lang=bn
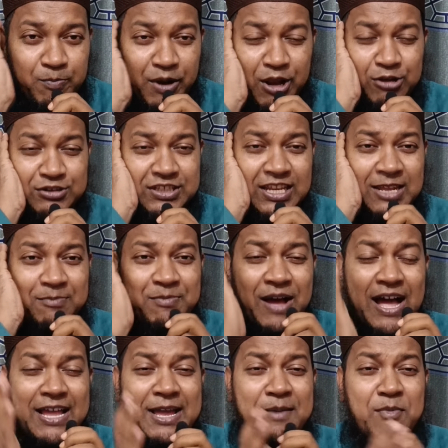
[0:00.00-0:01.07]
প্রিয় দিনী
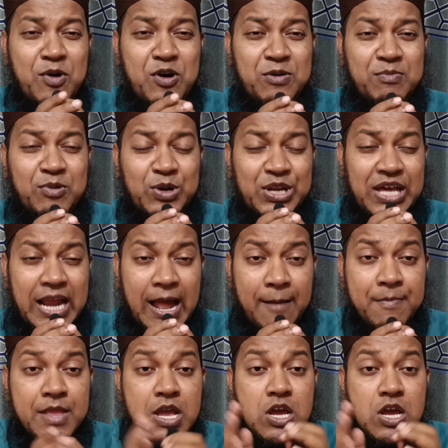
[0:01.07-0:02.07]
ভাই এবং বোনেরা